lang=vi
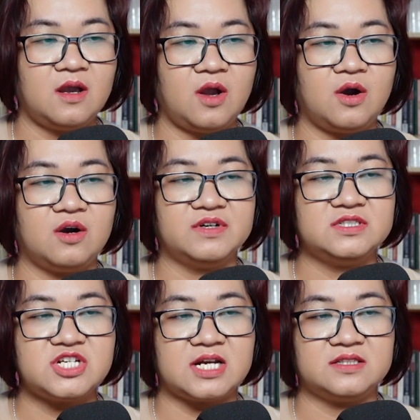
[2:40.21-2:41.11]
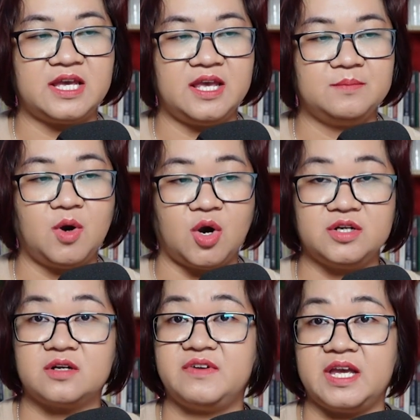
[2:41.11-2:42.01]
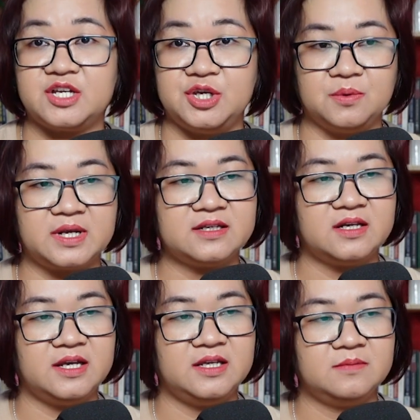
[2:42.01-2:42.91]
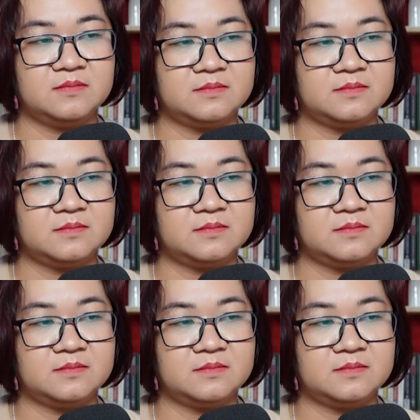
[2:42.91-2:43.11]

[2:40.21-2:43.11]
họ vẫn chẳng thể bỏ được vẻ kiểu cách ấy.